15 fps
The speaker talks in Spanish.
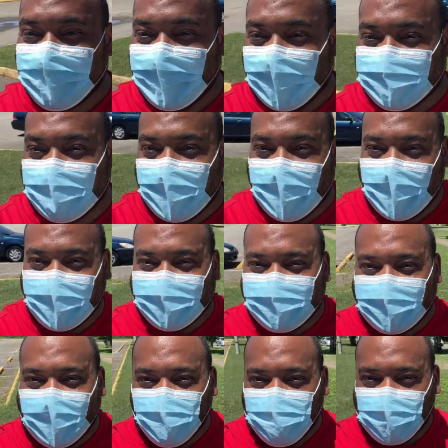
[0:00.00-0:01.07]
Esta es la
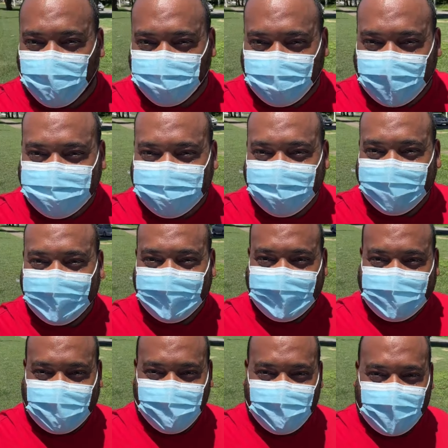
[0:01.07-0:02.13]
carretera número 3
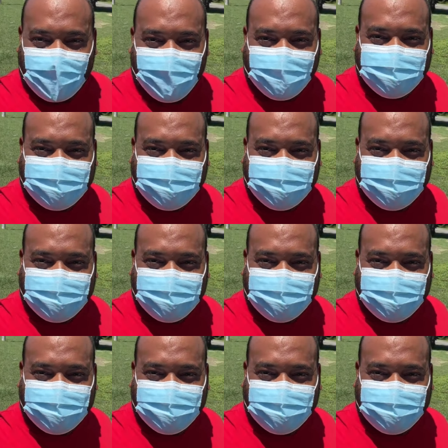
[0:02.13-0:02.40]
que viene de